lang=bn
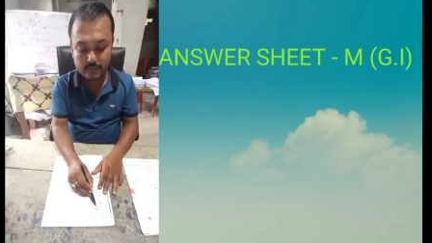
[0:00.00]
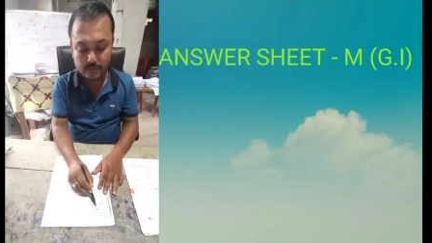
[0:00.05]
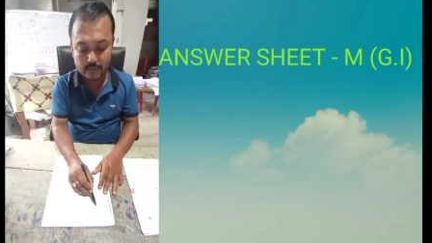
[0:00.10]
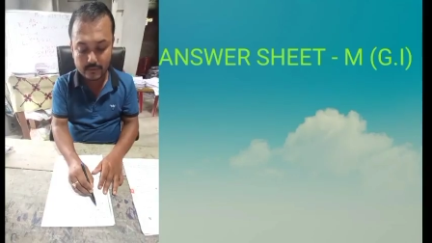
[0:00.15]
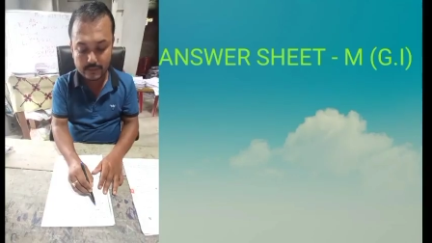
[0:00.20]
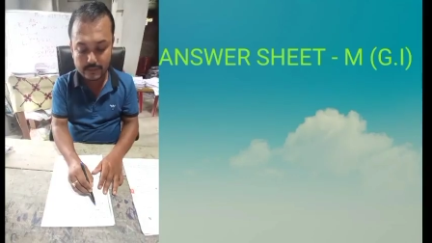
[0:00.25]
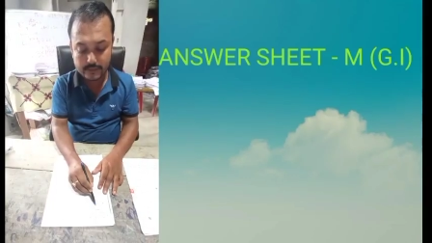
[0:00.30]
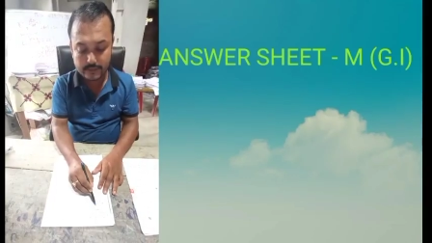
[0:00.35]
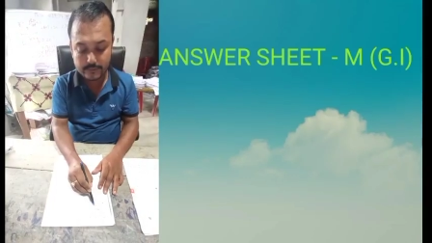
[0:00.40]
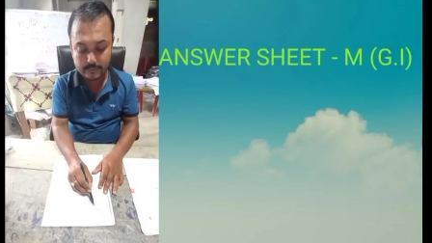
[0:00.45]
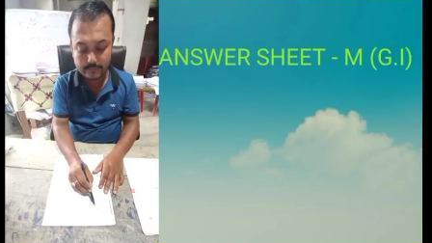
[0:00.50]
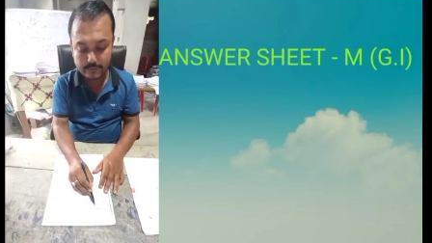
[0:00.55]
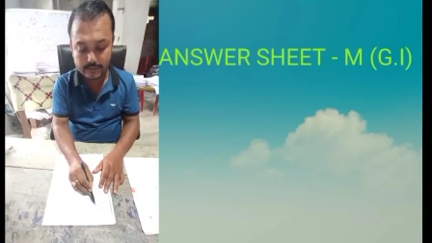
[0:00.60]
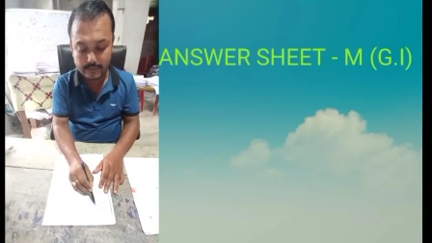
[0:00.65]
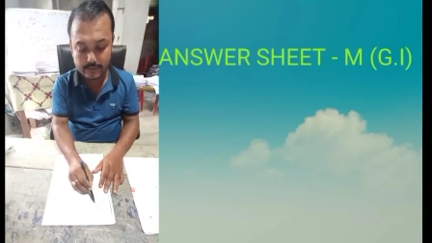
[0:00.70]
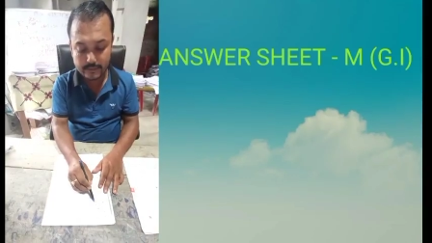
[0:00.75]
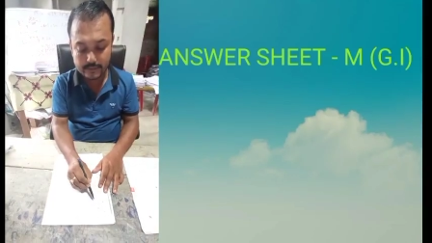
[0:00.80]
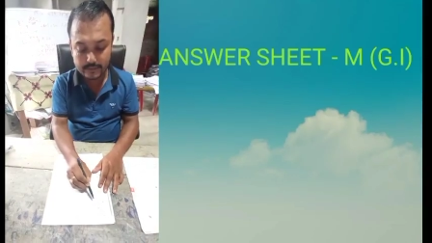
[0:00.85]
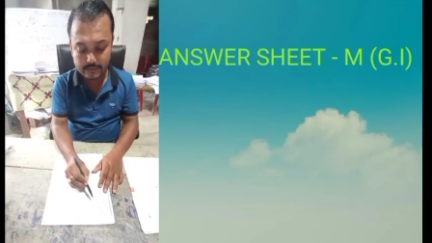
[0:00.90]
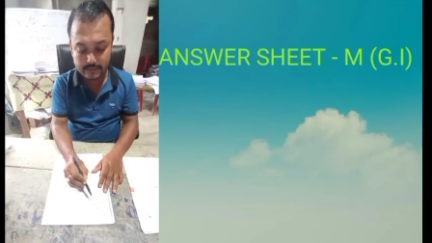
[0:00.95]
কোনাটাকে
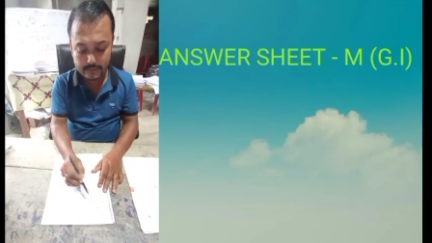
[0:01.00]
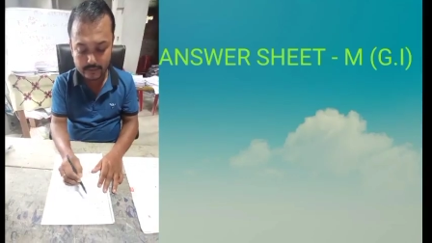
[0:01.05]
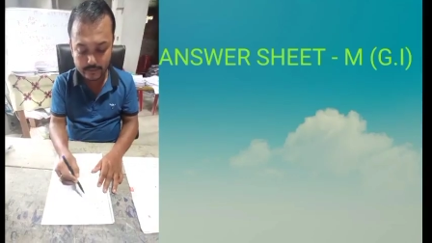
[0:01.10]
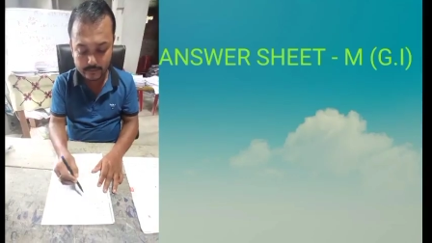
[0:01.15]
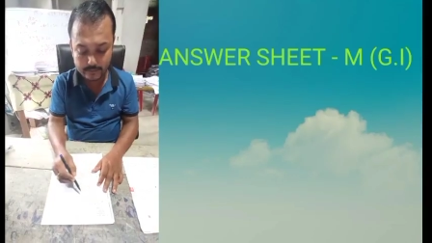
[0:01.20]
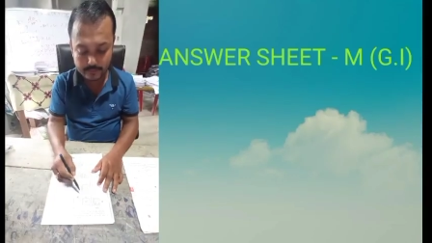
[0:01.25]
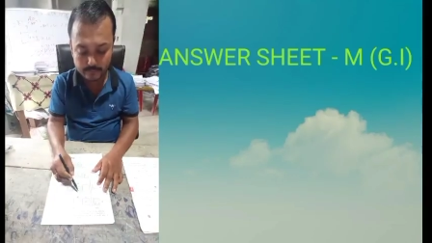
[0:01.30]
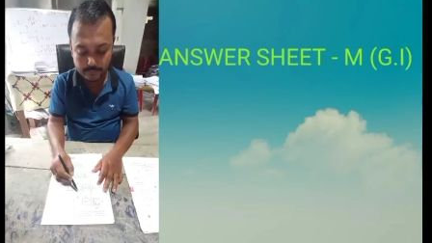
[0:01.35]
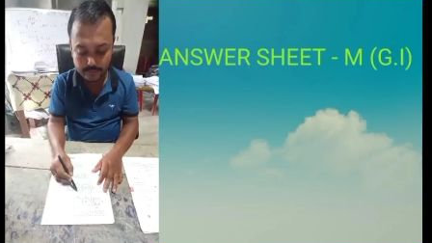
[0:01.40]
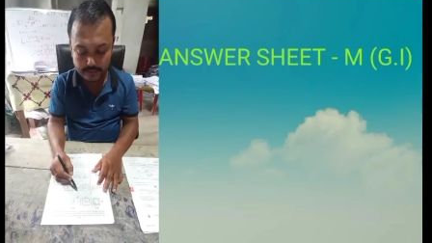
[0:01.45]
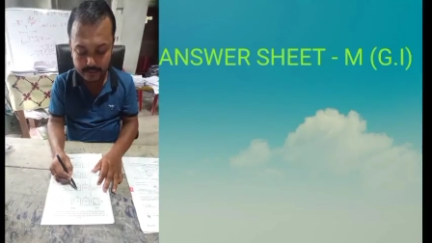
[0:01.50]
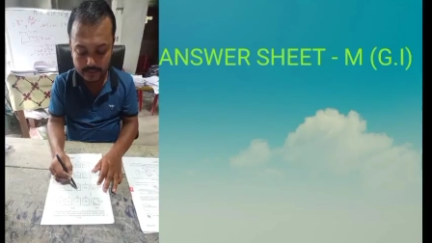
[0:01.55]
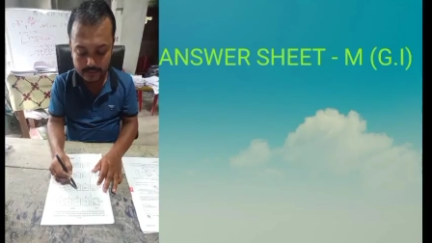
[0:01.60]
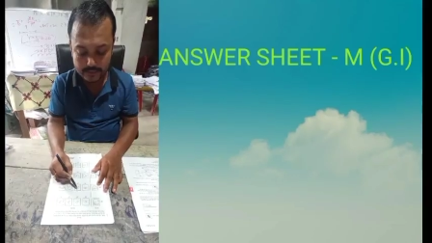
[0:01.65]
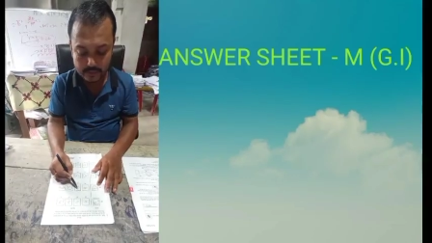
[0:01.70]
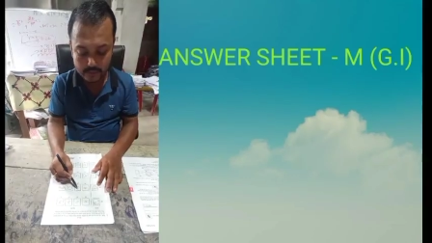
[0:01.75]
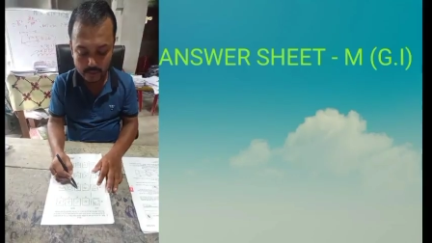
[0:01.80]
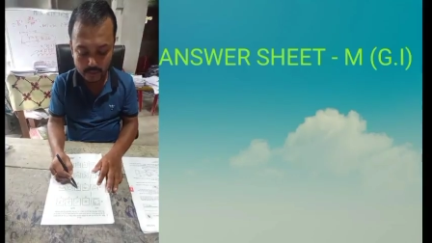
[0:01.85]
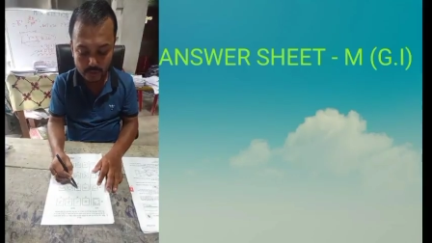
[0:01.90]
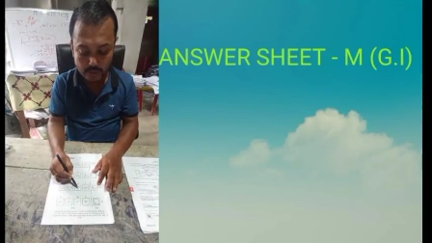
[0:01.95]
মিলিয়ে দিই তাহলে আমার বি
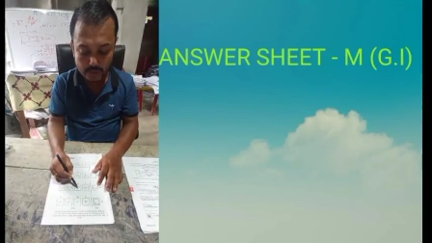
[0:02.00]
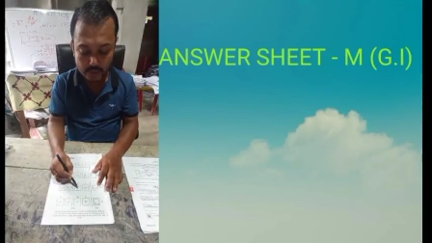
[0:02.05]
আসলো